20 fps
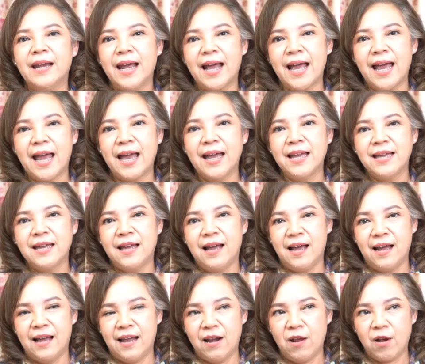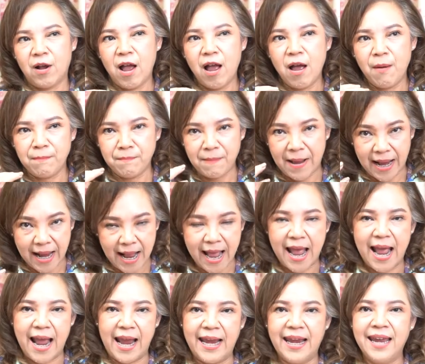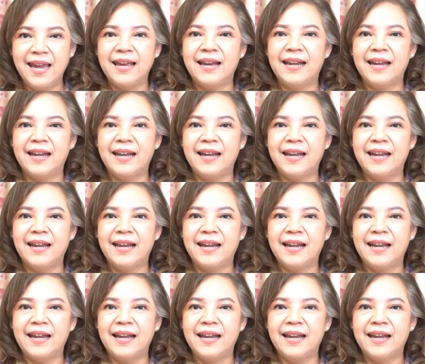นะคะะแล้วก็มาขาย